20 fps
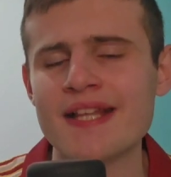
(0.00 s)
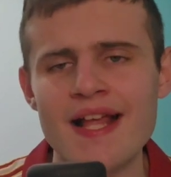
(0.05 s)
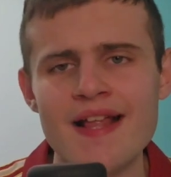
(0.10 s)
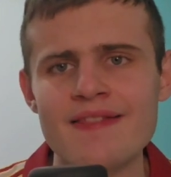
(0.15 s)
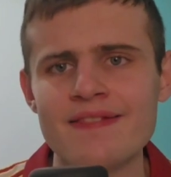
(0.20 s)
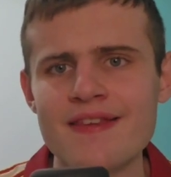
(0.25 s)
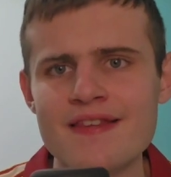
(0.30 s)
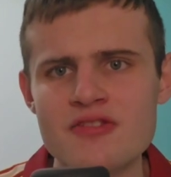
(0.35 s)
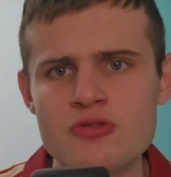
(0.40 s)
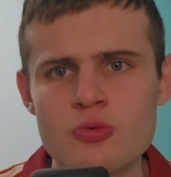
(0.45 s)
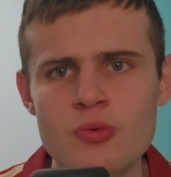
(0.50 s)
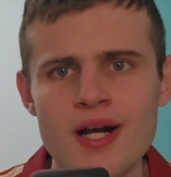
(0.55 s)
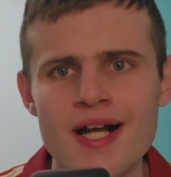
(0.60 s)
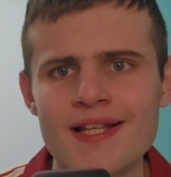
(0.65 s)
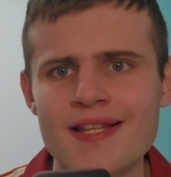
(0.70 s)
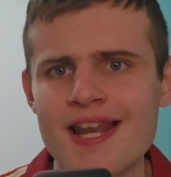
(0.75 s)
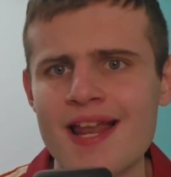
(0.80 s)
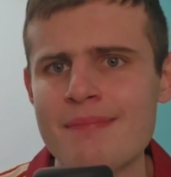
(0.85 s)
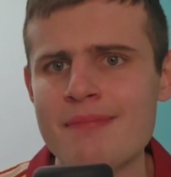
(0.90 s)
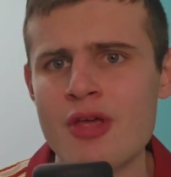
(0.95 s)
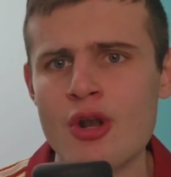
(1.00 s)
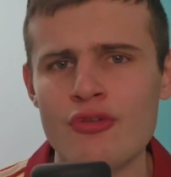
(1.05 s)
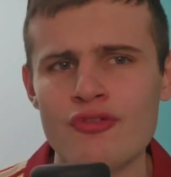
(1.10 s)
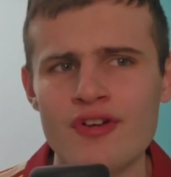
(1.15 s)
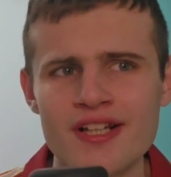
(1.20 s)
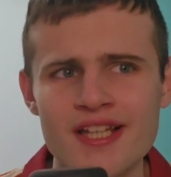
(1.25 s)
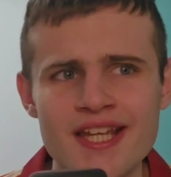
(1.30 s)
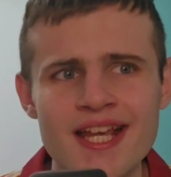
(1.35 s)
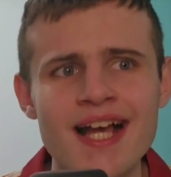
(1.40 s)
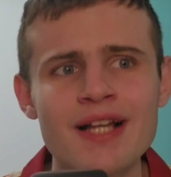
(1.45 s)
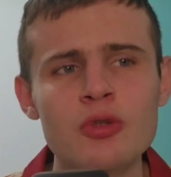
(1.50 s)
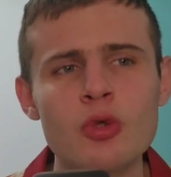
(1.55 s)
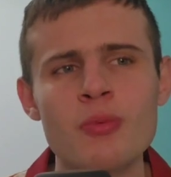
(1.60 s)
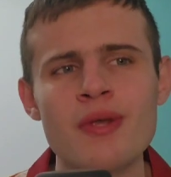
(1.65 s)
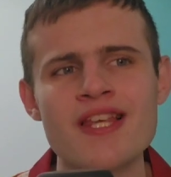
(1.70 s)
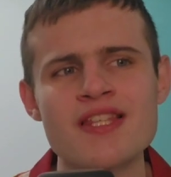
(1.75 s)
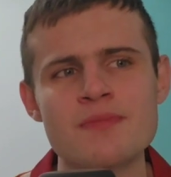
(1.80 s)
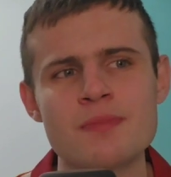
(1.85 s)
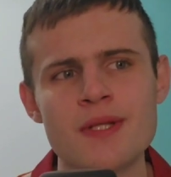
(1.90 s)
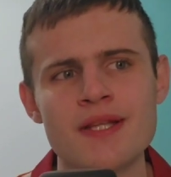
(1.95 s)
tante squadre abbiano faticato,
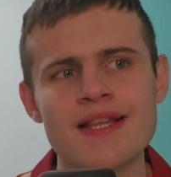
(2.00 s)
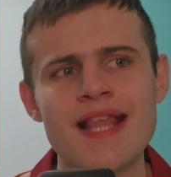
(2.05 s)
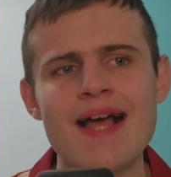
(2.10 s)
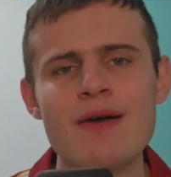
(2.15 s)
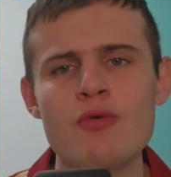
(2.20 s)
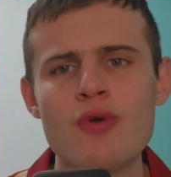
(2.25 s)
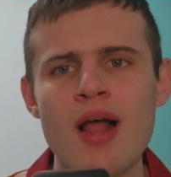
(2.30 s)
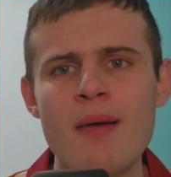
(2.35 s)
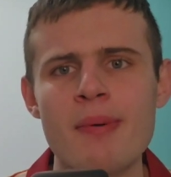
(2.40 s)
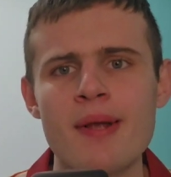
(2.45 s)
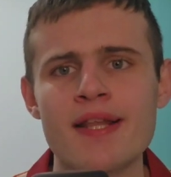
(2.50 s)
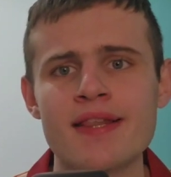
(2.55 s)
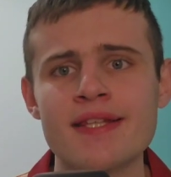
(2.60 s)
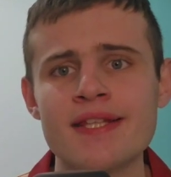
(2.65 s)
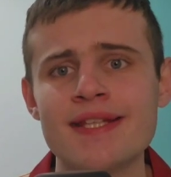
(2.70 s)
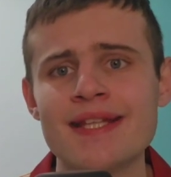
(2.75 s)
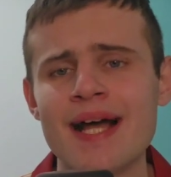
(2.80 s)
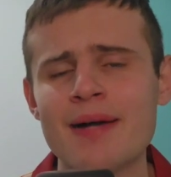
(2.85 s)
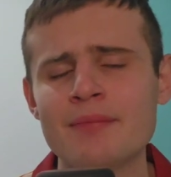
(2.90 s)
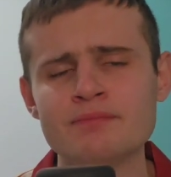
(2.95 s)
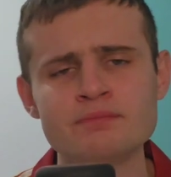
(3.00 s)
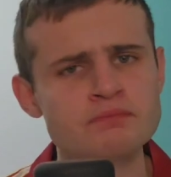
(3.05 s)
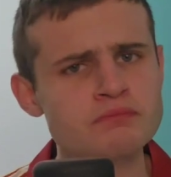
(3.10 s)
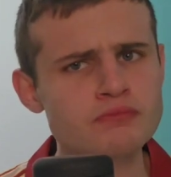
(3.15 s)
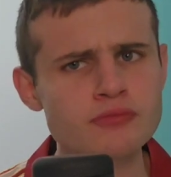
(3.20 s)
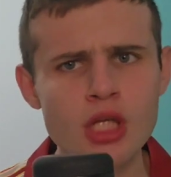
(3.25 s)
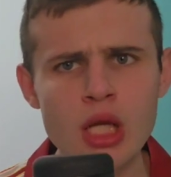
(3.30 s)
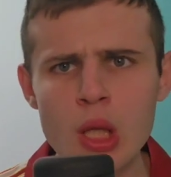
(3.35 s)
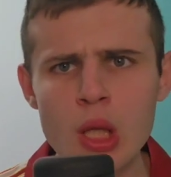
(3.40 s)
mi aspettavo una partita